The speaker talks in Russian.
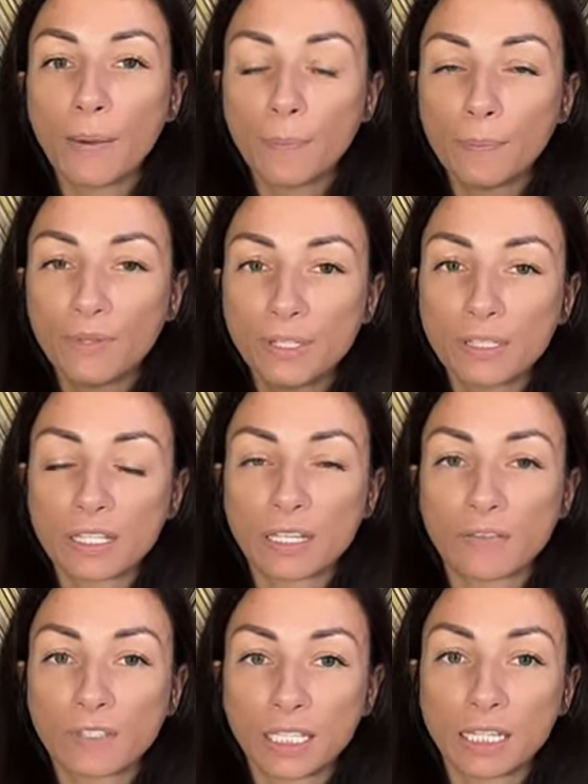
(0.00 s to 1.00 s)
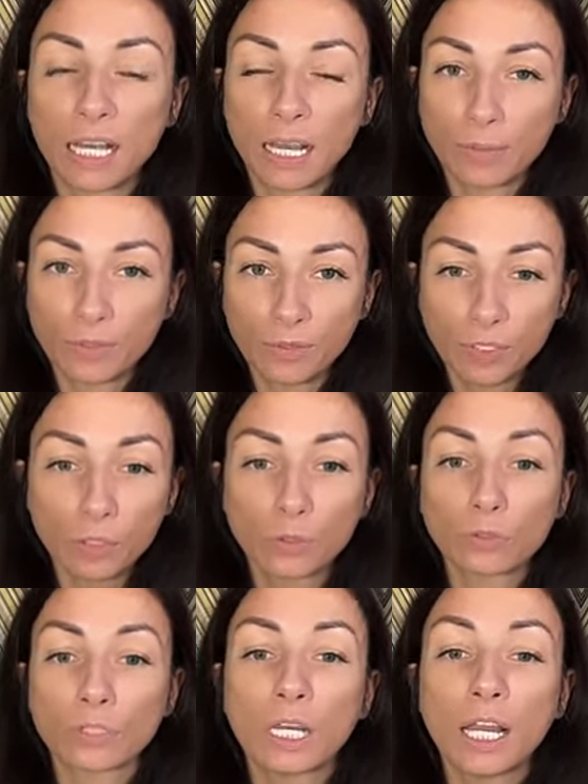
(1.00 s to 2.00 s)
амбиции всегда им
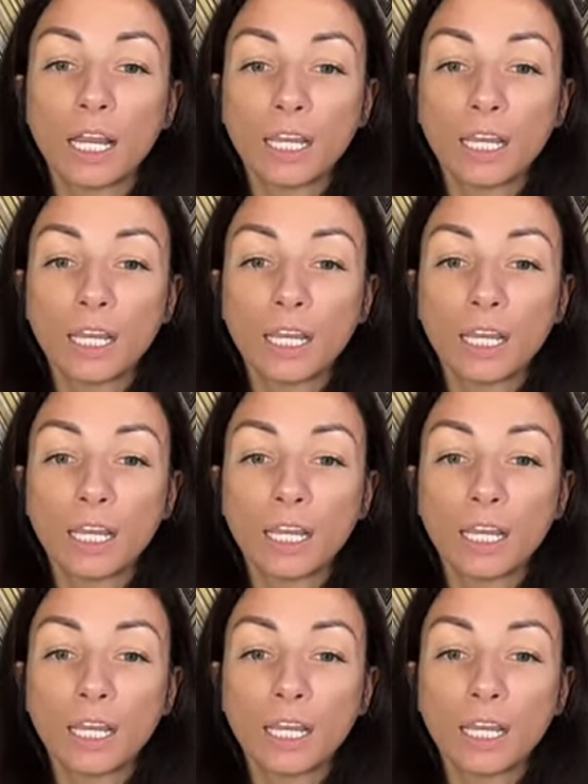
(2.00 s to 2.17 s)
двигают.